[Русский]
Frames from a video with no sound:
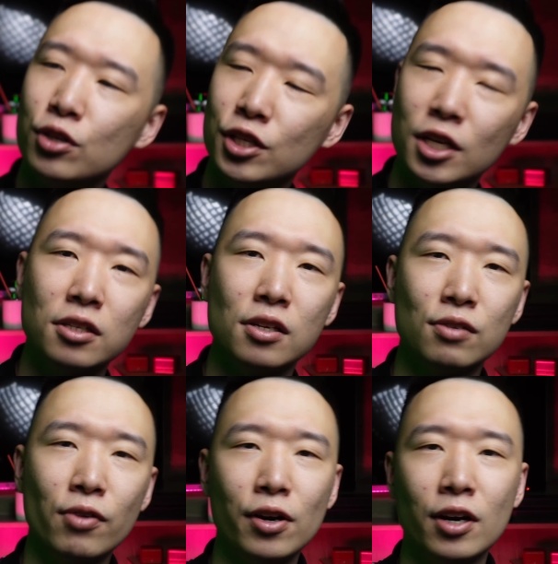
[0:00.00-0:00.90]
очень часто
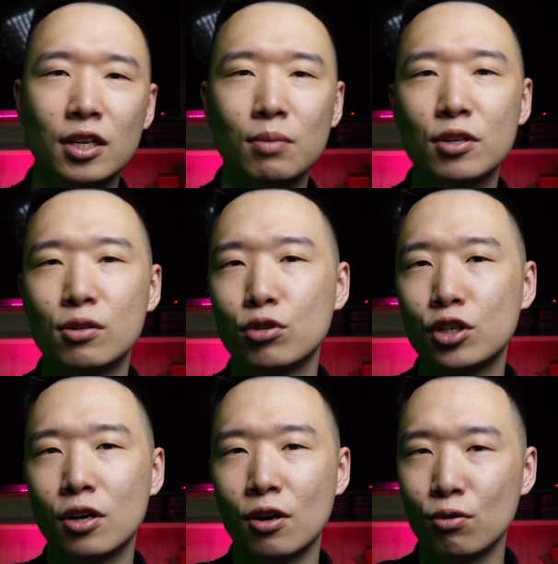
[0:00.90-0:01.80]
называю их одними из
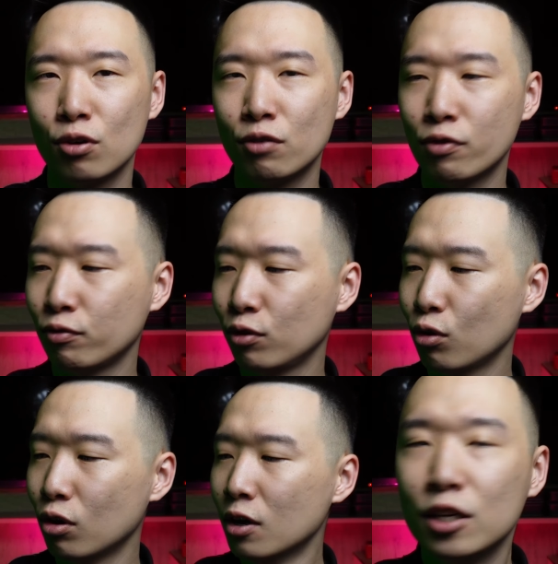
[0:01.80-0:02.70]
лучших хронографов
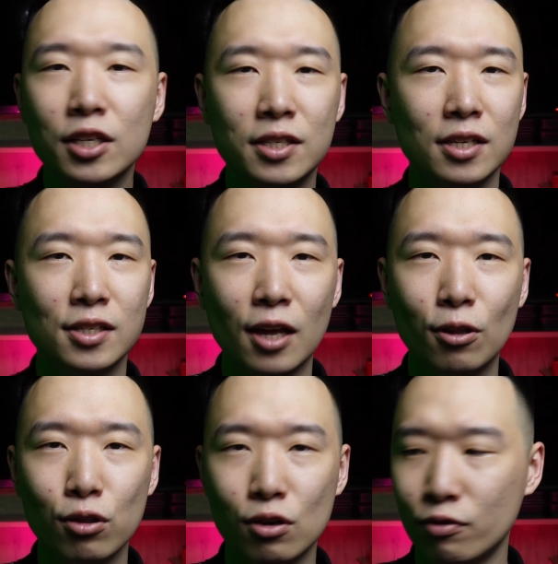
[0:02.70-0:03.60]
до 600
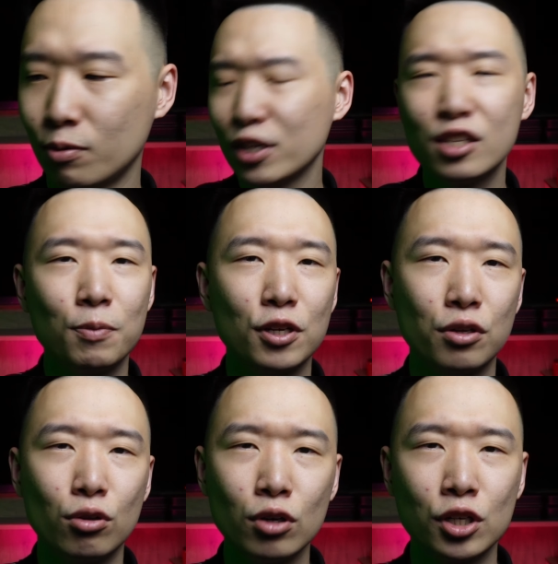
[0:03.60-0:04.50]
долларов. В принципе, даже
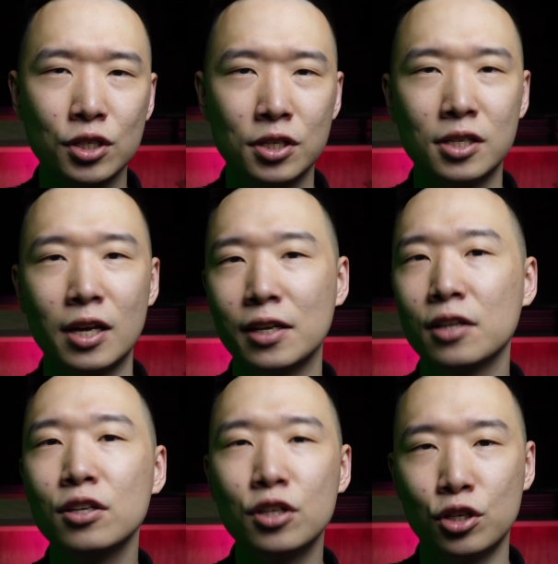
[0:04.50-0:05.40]
не только 600, а и до
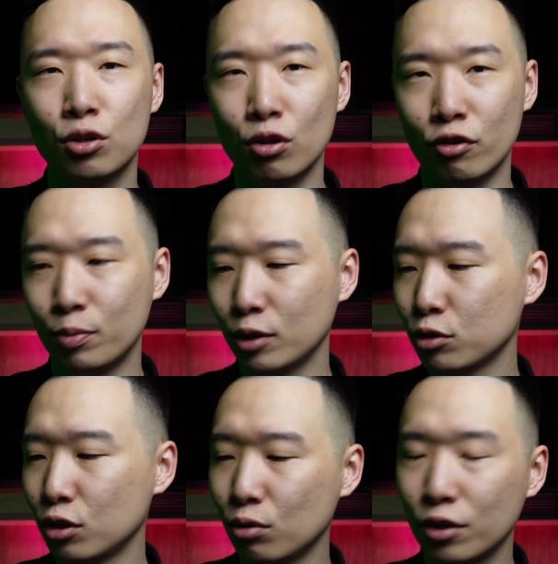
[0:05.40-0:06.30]
1000 долларов, потому
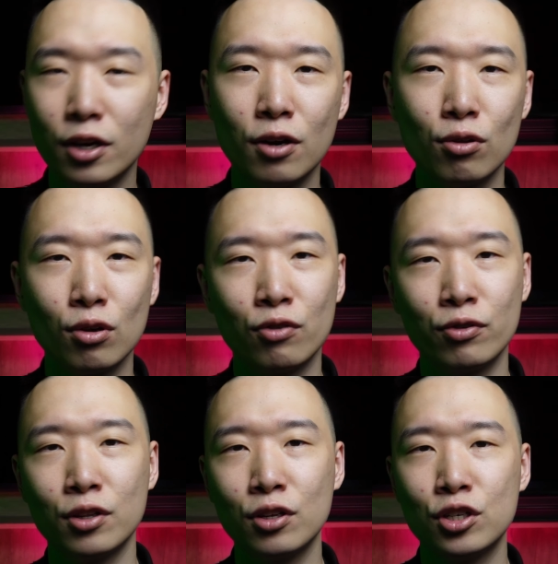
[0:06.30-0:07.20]
что другие
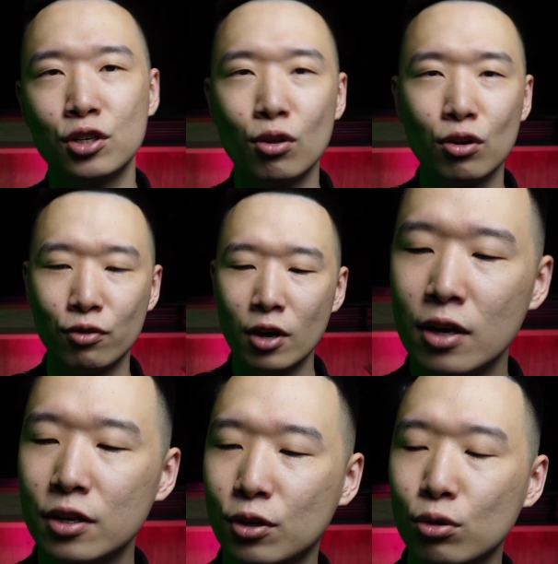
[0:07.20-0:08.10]
хронографы до 1000 долларов
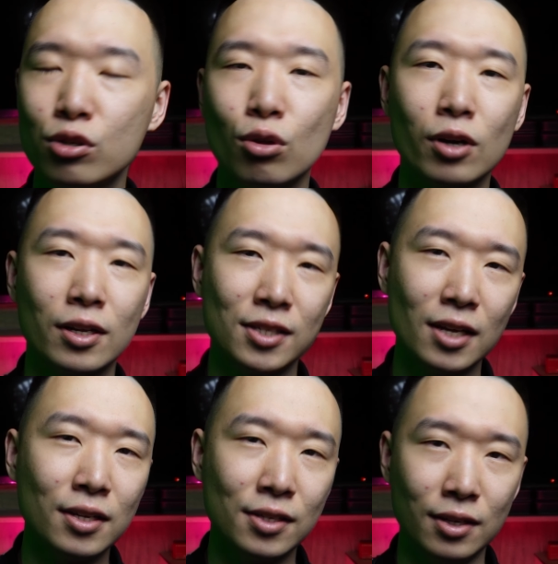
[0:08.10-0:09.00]
не дают столько
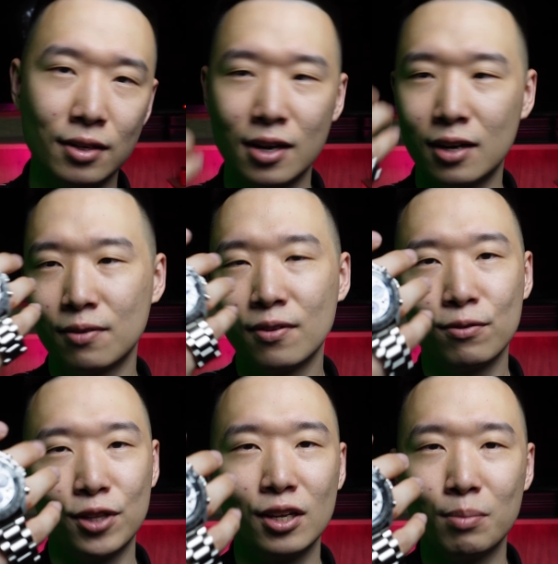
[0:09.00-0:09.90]
ценностей, как
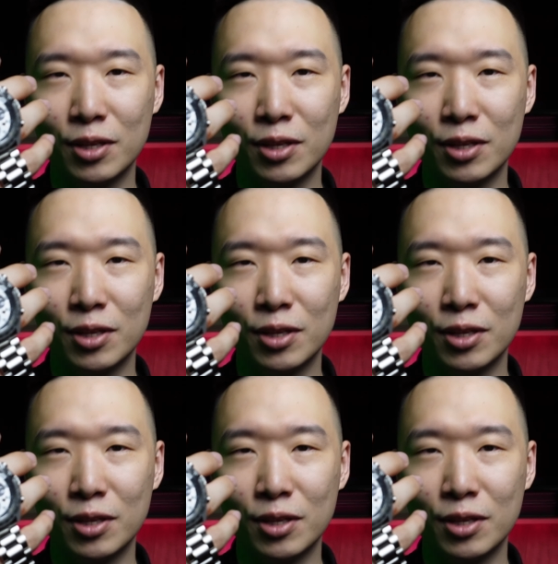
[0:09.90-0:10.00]
вот эта